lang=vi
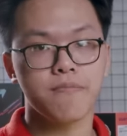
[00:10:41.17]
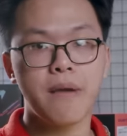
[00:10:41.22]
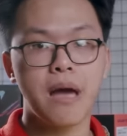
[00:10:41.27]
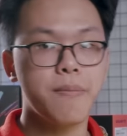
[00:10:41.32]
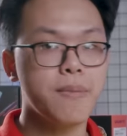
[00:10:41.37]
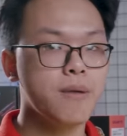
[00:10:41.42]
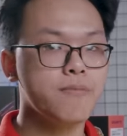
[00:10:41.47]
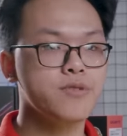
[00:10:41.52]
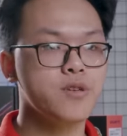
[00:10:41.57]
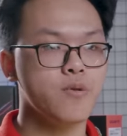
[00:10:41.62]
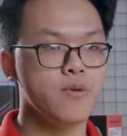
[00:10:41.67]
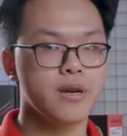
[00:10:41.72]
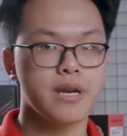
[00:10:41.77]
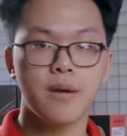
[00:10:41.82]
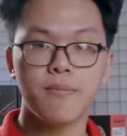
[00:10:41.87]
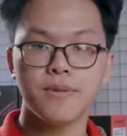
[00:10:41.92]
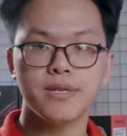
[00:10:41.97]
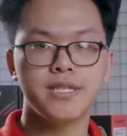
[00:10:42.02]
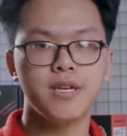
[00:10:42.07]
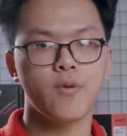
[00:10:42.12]
35 triệu này,
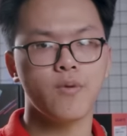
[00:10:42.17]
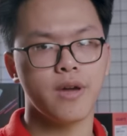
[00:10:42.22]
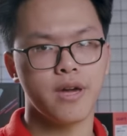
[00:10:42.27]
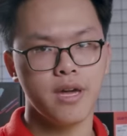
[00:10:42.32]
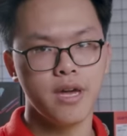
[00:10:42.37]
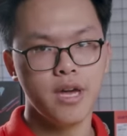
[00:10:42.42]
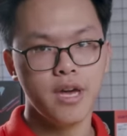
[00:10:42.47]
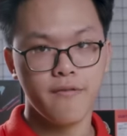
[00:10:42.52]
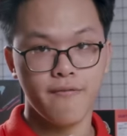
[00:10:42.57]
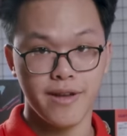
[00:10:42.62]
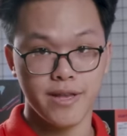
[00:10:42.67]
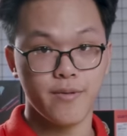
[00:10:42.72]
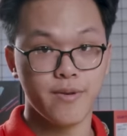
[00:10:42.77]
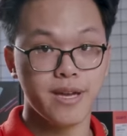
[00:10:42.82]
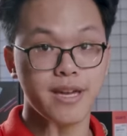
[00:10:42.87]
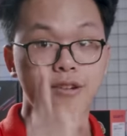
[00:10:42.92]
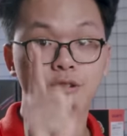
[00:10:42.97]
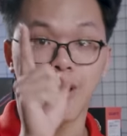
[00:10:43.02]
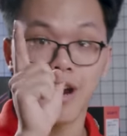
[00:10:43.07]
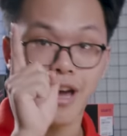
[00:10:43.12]
50 triệu này và nhiều
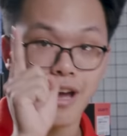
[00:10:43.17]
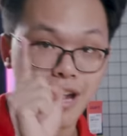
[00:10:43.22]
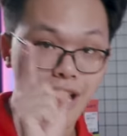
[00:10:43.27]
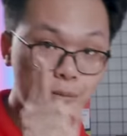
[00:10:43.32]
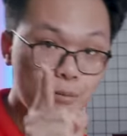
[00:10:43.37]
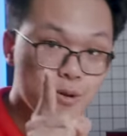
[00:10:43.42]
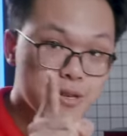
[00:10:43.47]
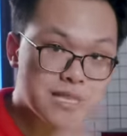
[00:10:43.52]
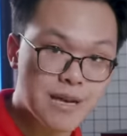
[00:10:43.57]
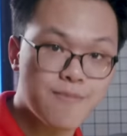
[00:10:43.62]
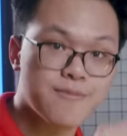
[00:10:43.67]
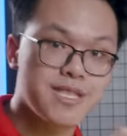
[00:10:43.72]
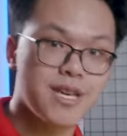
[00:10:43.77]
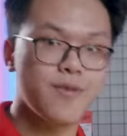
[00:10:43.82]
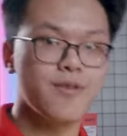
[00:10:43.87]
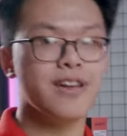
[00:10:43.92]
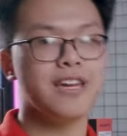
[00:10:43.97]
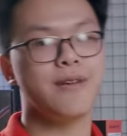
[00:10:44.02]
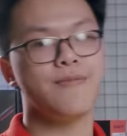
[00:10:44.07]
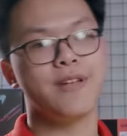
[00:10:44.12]
khi còn là cả 100 triệu
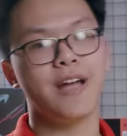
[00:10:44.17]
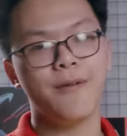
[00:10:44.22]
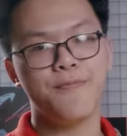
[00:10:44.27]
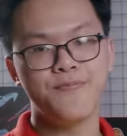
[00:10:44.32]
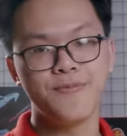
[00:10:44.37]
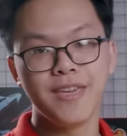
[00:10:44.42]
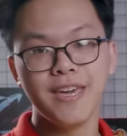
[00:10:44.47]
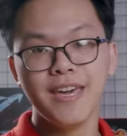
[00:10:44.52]
này anh em nhé